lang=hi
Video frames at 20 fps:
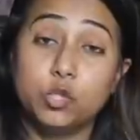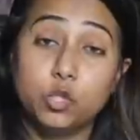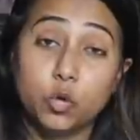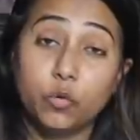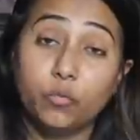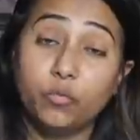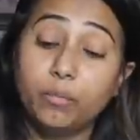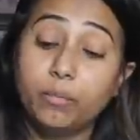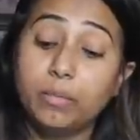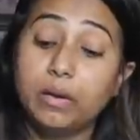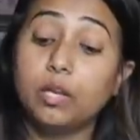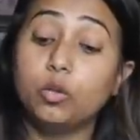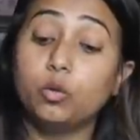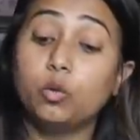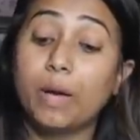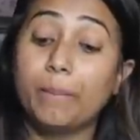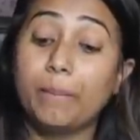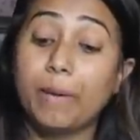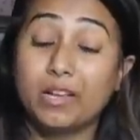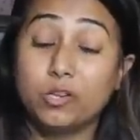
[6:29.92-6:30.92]
एंचोवी मिले
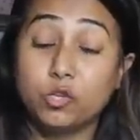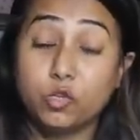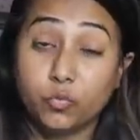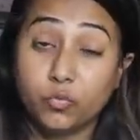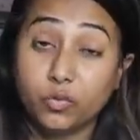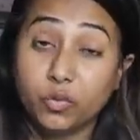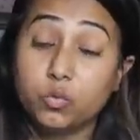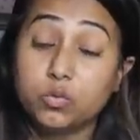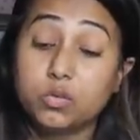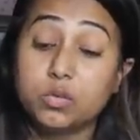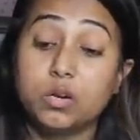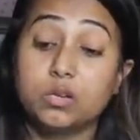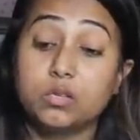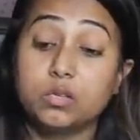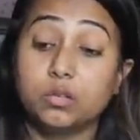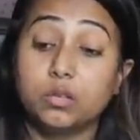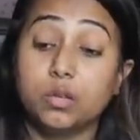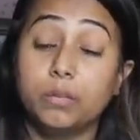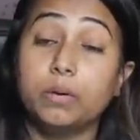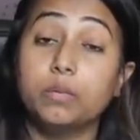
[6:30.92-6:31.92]
तो आप एंचोवी यूज़ कर
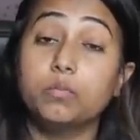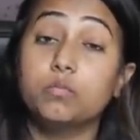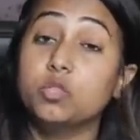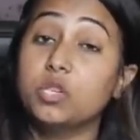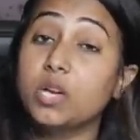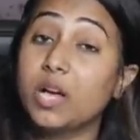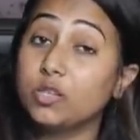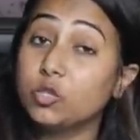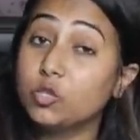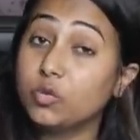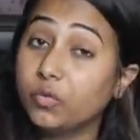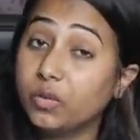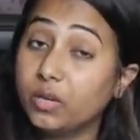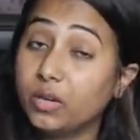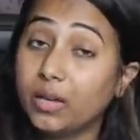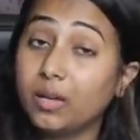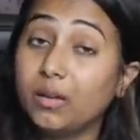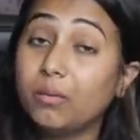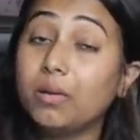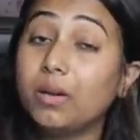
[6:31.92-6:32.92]
सकते हैं बट मुझे एंचोवी
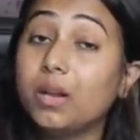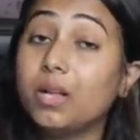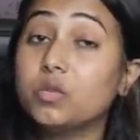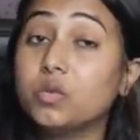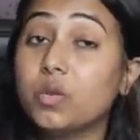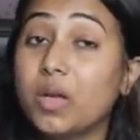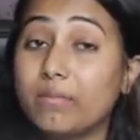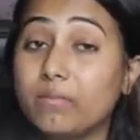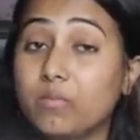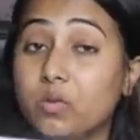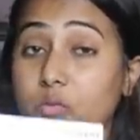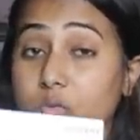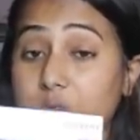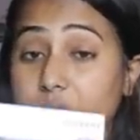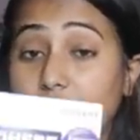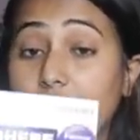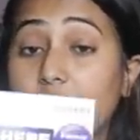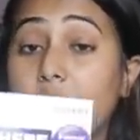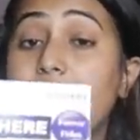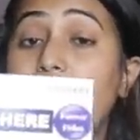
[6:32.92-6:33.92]
नहीं मिला सो आई एम
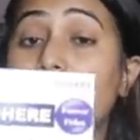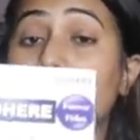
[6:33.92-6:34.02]
यूजिंग